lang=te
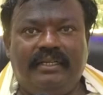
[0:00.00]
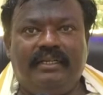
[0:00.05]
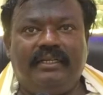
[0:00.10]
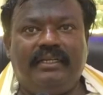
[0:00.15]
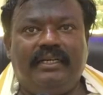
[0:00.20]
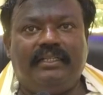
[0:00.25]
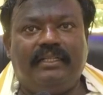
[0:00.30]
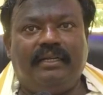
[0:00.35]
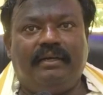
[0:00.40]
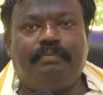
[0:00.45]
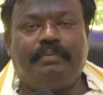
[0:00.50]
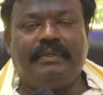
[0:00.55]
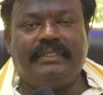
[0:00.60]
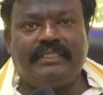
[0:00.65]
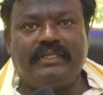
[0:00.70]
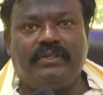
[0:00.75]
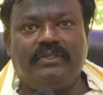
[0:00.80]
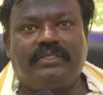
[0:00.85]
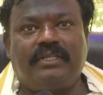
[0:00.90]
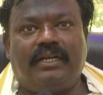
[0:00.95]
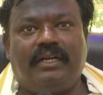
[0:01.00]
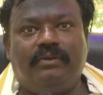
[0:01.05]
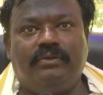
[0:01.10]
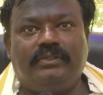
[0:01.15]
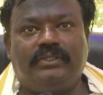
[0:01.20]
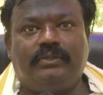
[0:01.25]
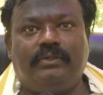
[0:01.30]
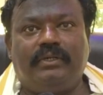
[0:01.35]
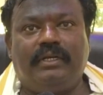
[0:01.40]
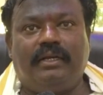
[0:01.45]
నేను గత పది సంవత్సరాల
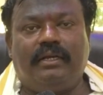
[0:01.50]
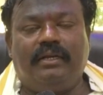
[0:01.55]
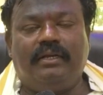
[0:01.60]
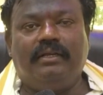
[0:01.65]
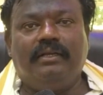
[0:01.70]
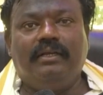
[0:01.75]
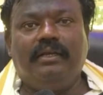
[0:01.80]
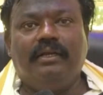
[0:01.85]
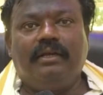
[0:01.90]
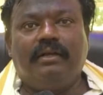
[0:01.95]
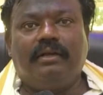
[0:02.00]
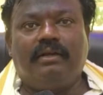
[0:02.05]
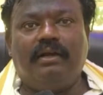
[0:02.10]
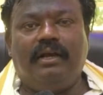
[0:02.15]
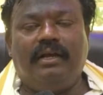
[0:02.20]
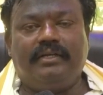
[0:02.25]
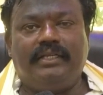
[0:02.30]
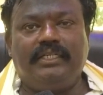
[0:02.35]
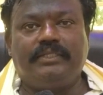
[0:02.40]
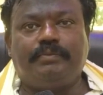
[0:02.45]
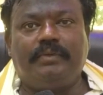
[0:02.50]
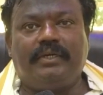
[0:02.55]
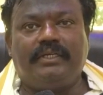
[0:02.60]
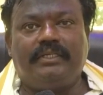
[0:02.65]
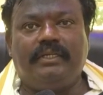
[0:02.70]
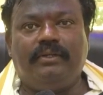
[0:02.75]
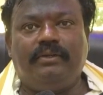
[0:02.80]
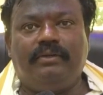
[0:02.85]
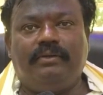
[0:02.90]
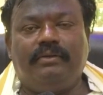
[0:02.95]
నుంచి కూడా కాంగ్రెస్
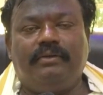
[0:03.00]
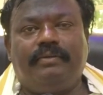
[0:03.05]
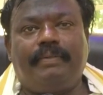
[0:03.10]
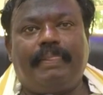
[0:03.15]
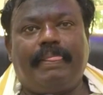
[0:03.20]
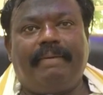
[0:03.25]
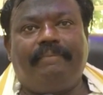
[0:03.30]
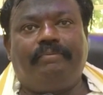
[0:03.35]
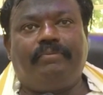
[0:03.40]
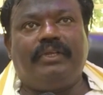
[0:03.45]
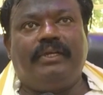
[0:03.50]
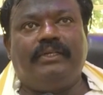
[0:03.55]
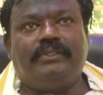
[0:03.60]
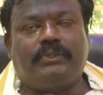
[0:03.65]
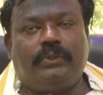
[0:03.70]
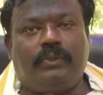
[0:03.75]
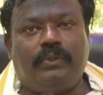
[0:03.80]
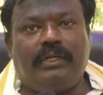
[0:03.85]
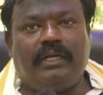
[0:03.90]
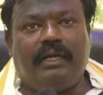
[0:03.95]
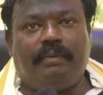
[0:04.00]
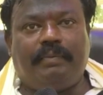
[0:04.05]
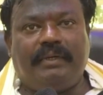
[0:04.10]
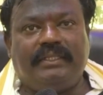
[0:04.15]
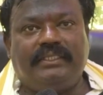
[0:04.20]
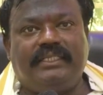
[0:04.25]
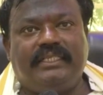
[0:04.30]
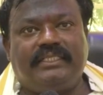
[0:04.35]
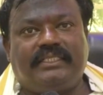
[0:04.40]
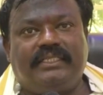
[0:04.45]
పార్టీలో చురుగ్గా
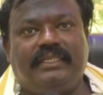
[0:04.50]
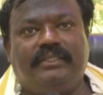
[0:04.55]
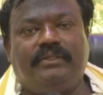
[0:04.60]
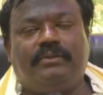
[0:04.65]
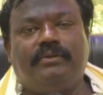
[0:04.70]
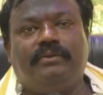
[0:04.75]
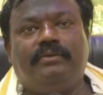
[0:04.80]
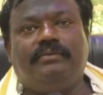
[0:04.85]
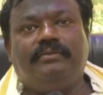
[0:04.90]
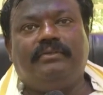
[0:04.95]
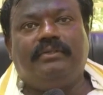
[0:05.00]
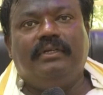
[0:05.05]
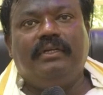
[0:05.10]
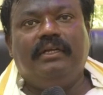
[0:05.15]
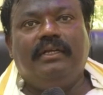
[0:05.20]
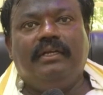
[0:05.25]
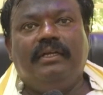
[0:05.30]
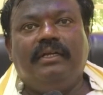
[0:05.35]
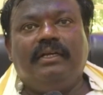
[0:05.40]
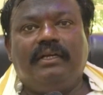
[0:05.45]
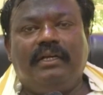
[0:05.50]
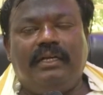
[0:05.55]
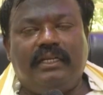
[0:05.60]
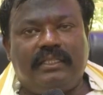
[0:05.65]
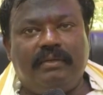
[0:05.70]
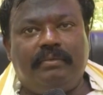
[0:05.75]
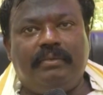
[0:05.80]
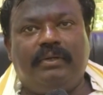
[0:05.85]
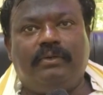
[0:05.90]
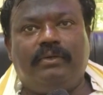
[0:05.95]
పనిచేసినందుకు
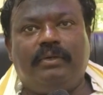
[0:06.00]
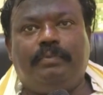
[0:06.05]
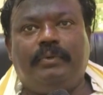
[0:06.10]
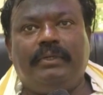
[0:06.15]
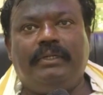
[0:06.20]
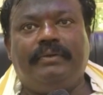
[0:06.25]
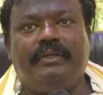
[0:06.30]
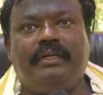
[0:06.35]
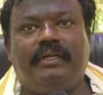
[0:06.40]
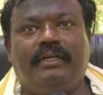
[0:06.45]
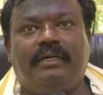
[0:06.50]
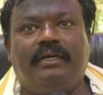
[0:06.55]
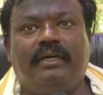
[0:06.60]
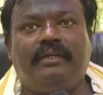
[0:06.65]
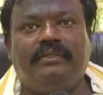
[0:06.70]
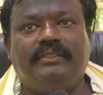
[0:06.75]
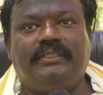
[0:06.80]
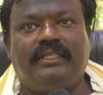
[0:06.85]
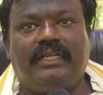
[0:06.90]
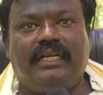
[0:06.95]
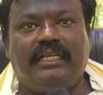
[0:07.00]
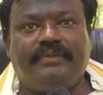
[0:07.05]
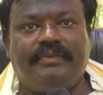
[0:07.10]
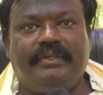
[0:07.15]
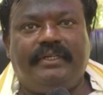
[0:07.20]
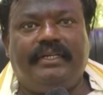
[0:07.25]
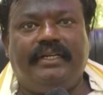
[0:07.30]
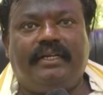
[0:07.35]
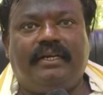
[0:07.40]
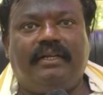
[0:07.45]
గతంలో కూడా పులివీరన్న గారి నుంచి
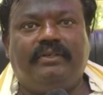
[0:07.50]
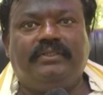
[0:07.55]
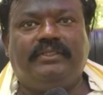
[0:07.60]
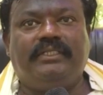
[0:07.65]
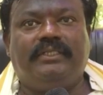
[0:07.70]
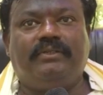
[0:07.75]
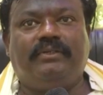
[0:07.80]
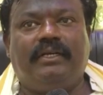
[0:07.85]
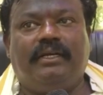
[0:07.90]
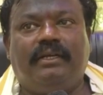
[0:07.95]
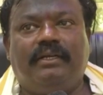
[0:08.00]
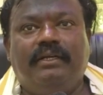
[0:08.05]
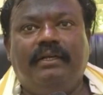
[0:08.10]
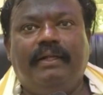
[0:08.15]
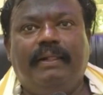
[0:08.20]
రెడ్డి గారి నుంచి కూడా